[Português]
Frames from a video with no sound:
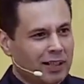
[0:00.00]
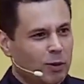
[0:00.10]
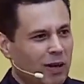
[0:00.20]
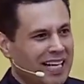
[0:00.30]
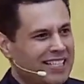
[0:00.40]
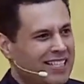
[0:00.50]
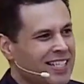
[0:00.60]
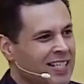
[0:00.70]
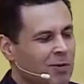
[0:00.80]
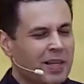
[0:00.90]

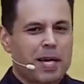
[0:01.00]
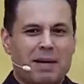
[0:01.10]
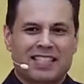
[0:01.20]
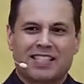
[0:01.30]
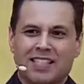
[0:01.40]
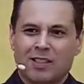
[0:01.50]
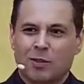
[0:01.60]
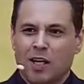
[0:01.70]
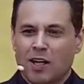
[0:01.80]
douradinho, queimadinho,